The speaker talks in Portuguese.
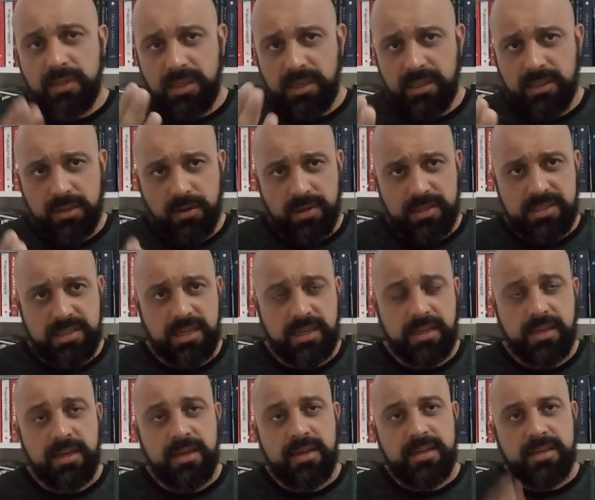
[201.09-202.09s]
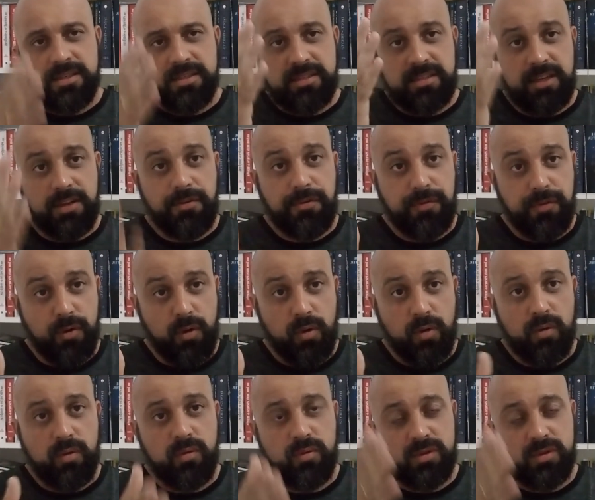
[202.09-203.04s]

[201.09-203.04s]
Então assim, se for